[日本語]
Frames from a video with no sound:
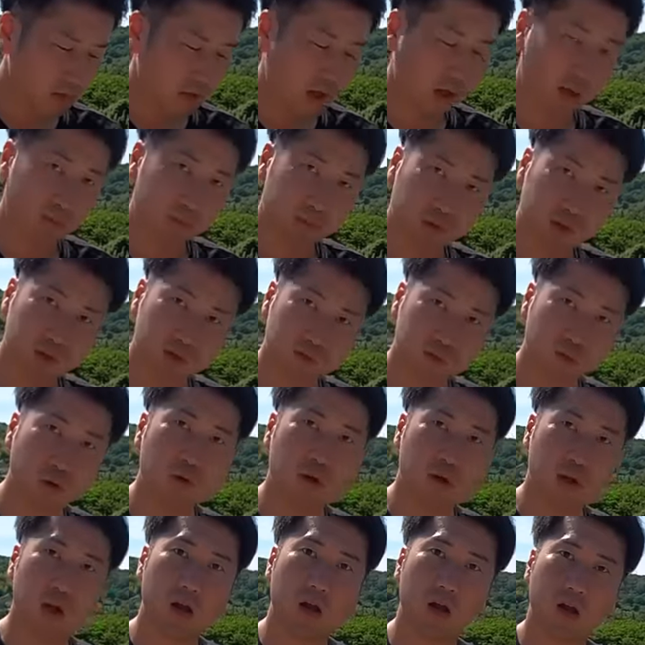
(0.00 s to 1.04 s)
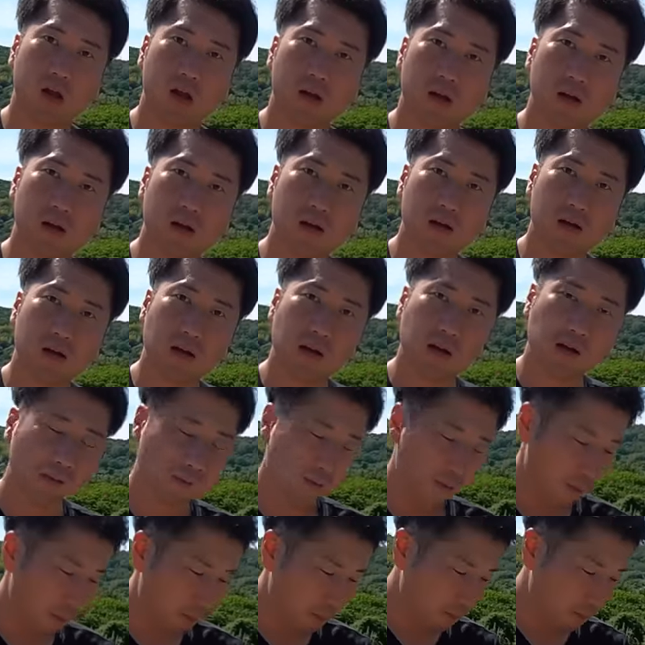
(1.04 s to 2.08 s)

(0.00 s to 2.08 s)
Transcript: 油すごいねへえ、うん、